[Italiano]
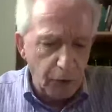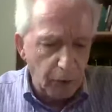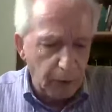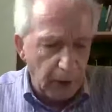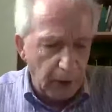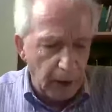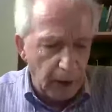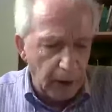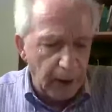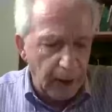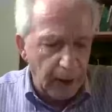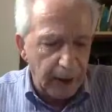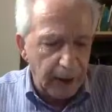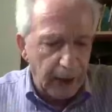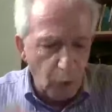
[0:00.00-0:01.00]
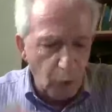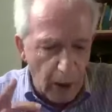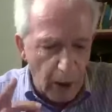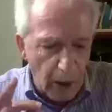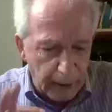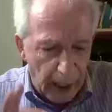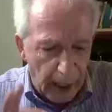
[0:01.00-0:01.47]
la
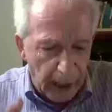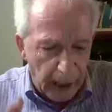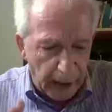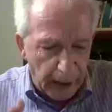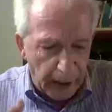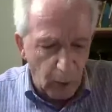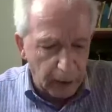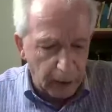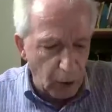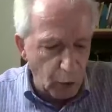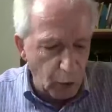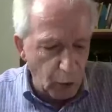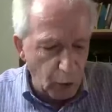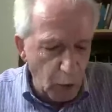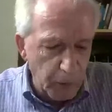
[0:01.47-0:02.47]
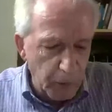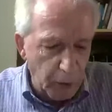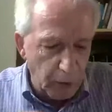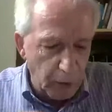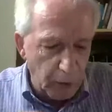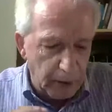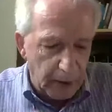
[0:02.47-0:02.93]
granualità riguarda il numero
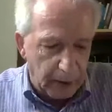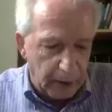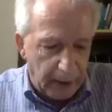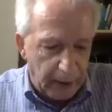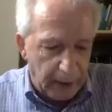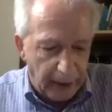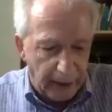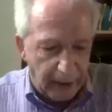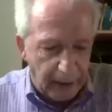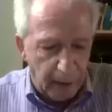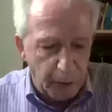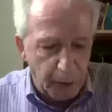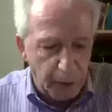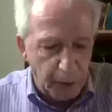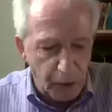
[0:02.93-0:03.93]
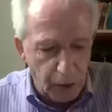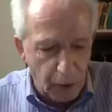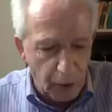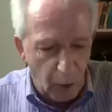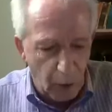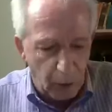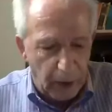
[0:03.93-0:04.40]
di dettagli, la
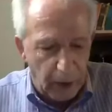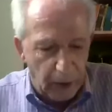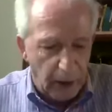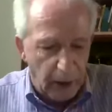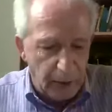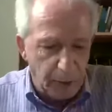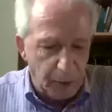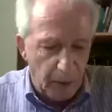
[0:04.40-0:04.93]
precisione, la